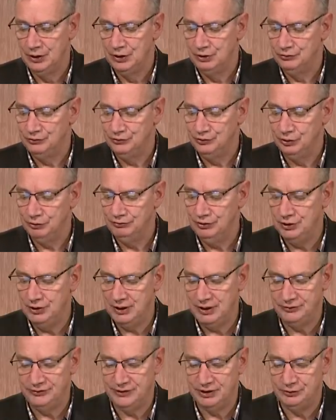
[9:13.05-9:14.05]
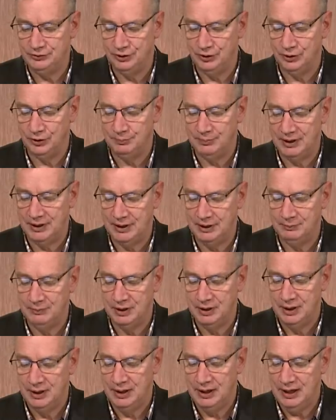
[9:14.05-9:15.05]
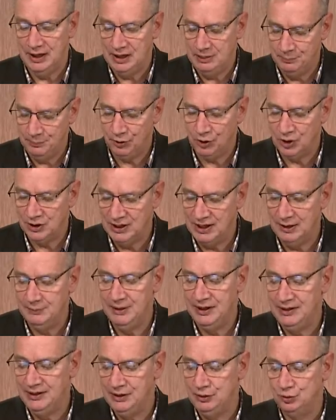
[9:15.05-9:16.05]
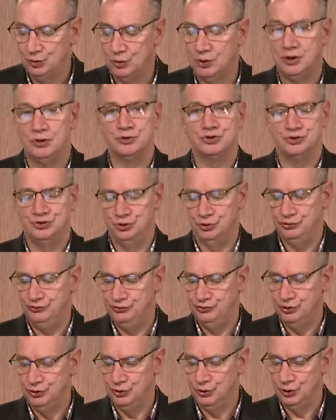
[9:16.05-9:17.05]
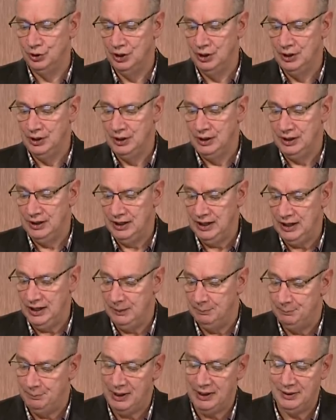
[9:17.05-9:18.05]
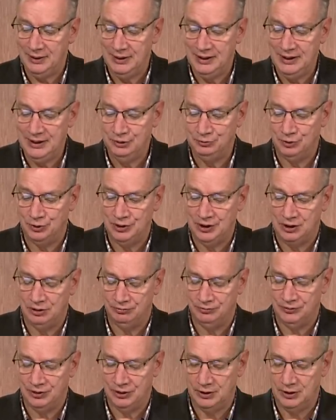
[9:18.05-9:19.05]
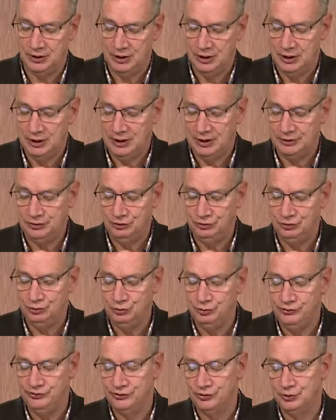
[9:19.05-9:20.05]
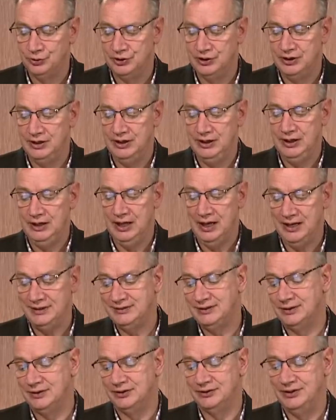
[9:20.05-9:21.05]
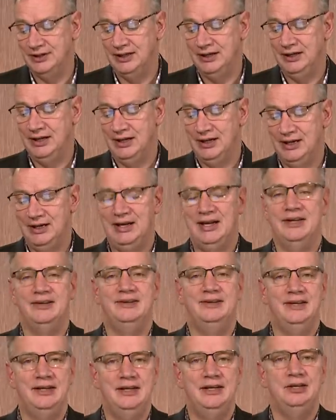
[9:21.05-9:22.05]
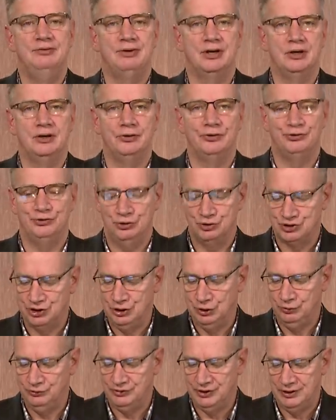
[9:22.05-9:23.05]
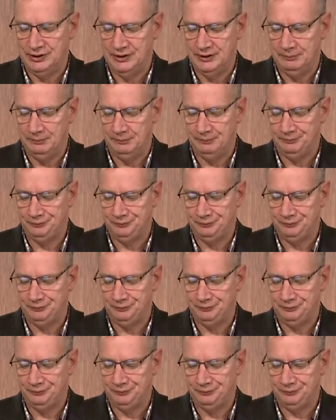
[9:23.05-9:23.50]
Survenant à cette heure même, elle proclamait les louanges de Dieu et parlait de l'enfant à tous ceux qui attendaient la délivrance de Jérusalem.